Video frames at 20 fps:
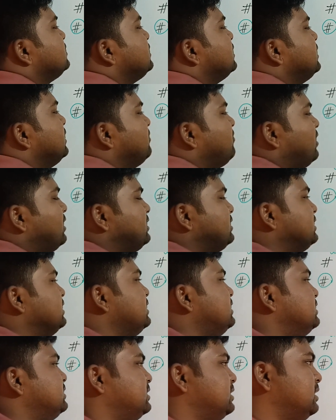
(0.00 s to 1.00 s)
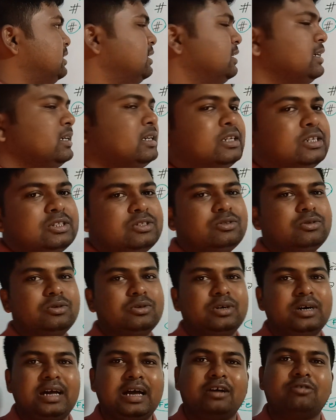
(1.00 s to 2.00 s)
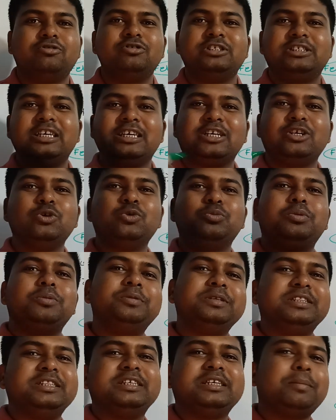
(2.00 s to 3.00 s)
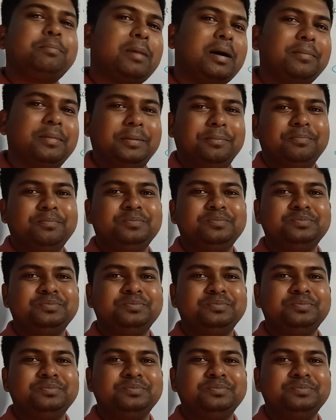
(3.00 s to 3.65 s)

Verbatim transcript: সে রেফার খেয়েছে তো এখন সে কি উপবৃত্তিটা পাবে